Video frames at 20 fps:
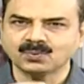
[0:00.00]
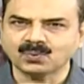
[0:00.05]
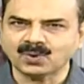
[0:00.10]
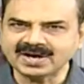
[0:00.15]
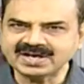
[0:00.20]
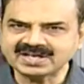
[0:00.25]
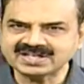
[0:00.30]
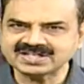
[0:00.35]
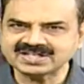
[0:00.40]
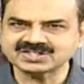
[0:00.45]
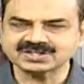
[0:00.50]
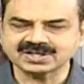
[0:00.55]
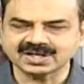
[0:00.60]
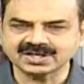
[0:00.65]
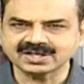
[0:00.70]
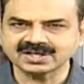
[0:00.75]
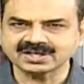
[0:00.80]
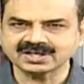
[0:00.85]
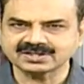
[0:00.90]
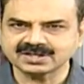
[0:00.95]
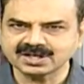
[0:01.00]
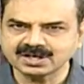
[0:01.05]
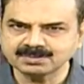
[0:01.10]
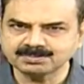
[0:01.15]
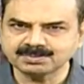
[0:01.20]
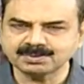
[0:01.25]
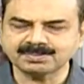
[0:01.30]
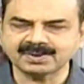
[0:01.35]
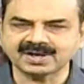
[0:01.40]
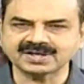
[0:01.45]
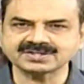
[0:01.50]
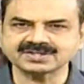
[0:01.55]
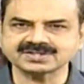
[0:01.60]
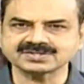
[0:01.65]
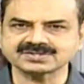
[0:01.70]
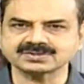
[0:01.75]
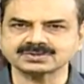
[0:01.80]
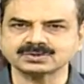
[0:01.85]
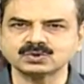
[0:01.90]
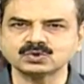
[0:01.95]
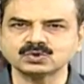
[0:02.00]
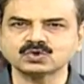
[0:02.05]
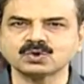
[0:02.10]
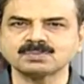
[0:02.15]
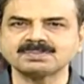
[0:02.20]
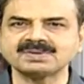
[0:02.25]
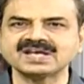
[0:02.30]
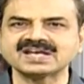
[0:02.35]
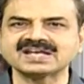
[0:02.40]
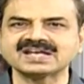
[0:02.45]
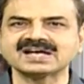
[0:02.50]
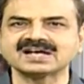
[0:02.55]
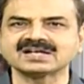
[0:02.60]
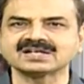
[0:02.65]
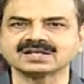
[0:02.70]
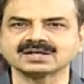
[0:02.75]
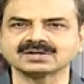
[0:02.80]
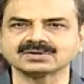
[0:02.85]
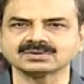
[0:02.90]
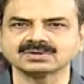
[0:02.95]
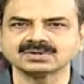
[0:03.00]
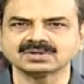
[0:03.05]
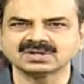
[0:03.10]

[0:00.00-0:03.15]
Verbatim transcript: వైటిష్ అంటే తెలుపు ప్యాచెస్ లూకోప్లేకి అంటారు